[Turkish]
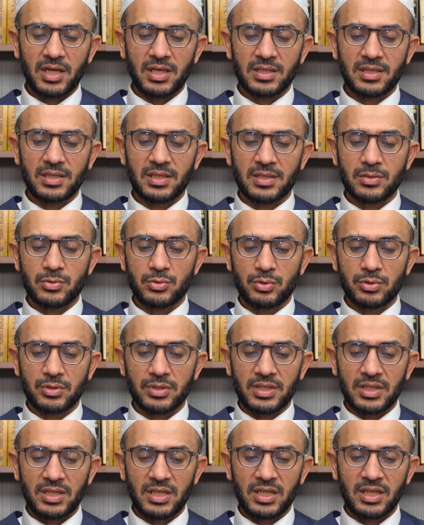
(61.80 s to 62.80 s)
cehaletten
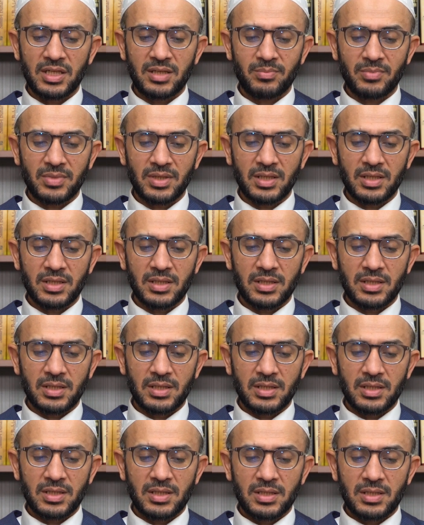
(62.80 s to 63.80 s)
sonra ilmi,
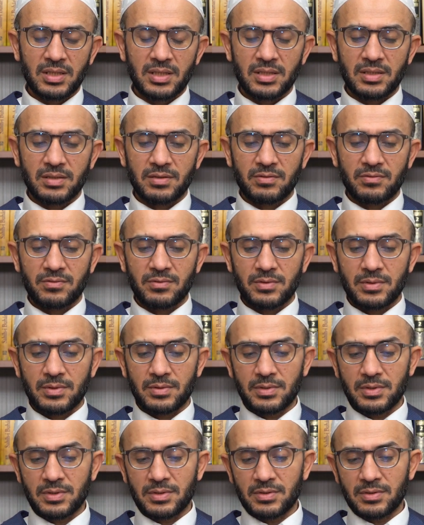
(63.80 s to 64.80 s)

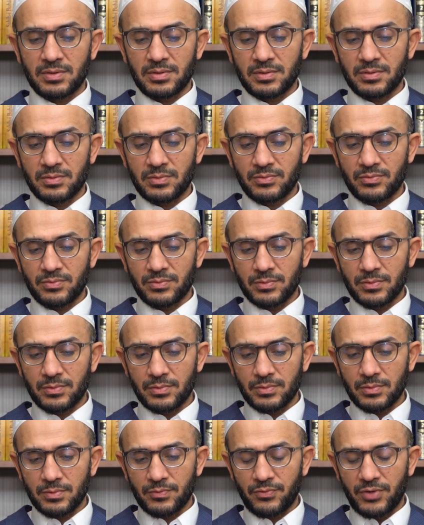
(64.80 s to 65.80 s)
e,
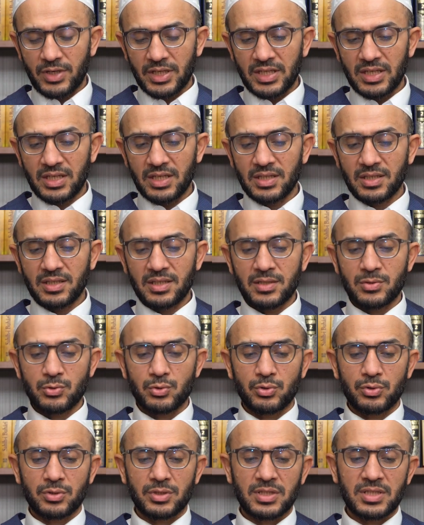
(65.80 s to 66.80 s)

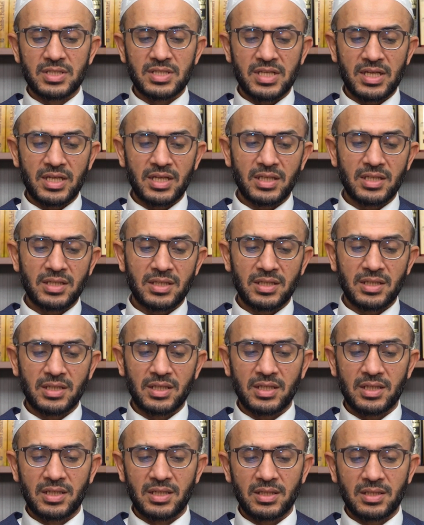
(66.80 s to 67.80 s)
fakirlikten sonra
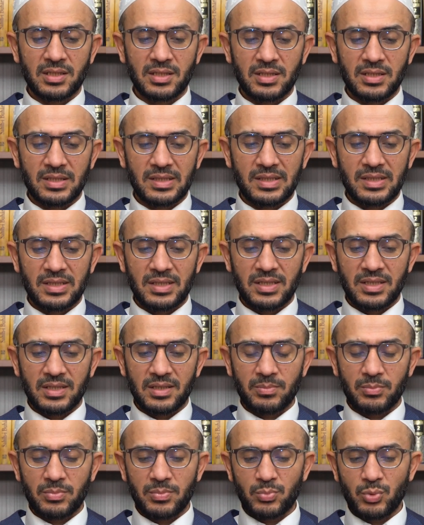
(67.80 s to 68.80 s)
zenginliği,
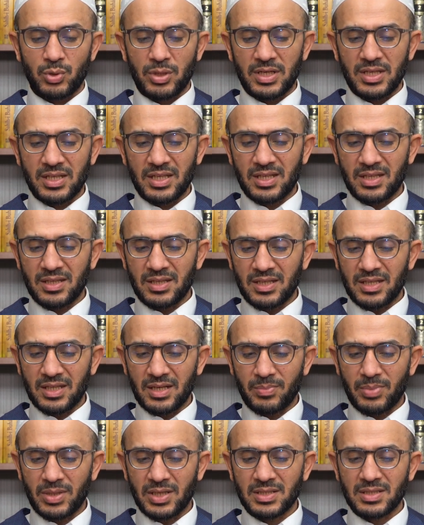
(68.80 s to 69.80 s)
böyle
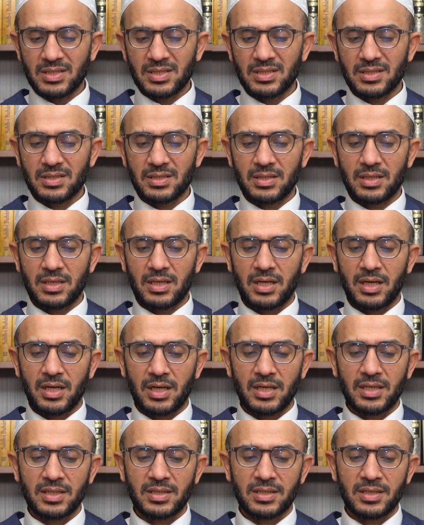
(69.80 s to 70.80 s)
yaban
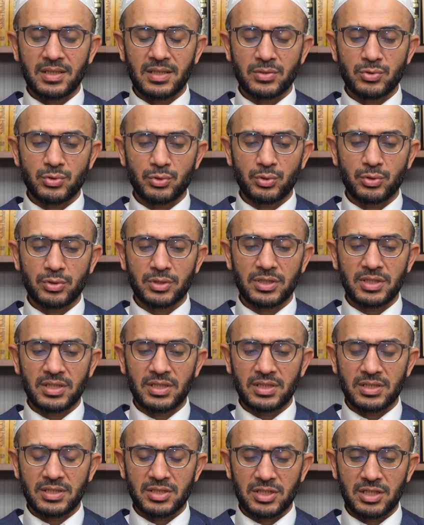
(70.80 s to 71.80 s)
halinden
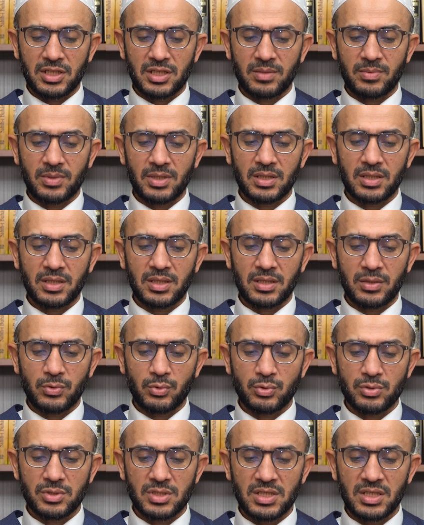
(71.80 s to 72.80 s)
sonra Cenab-ı
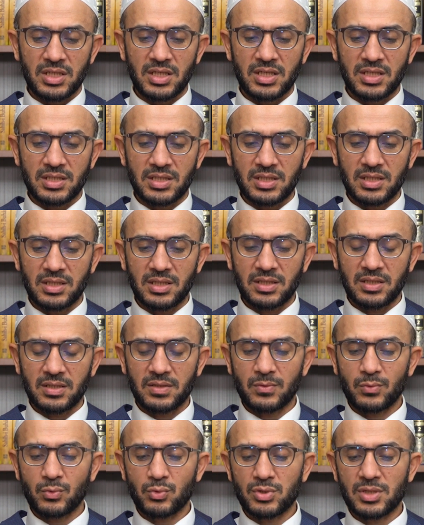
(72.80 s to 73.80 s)
Hakk'a
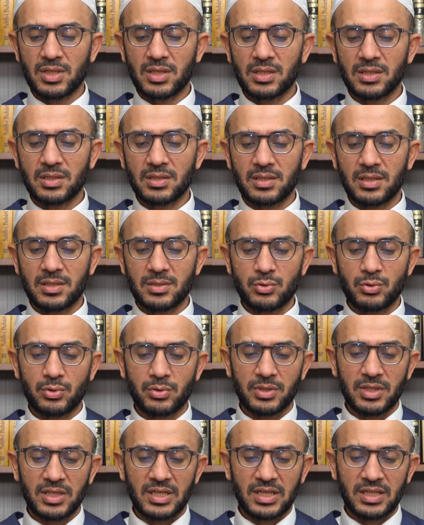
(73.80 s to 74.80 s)
ünsiyeti,
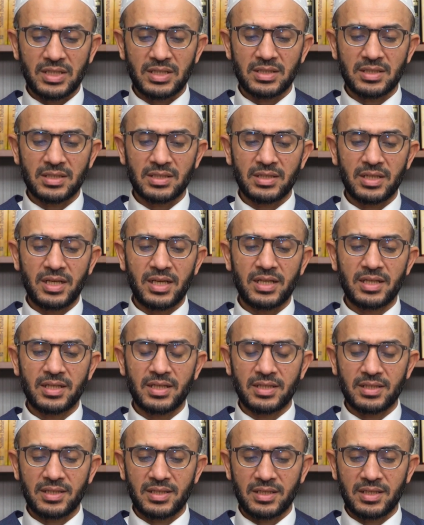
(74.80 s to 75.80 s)
uzaklıktan sonra yakınlığı
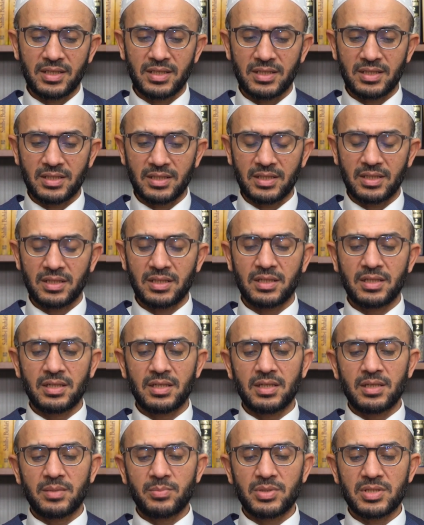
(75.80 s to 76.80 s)
elde ettiklerini
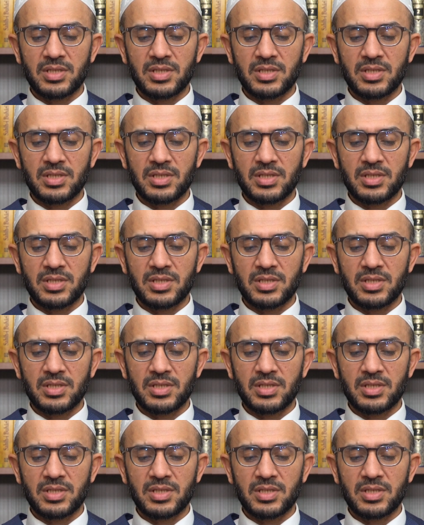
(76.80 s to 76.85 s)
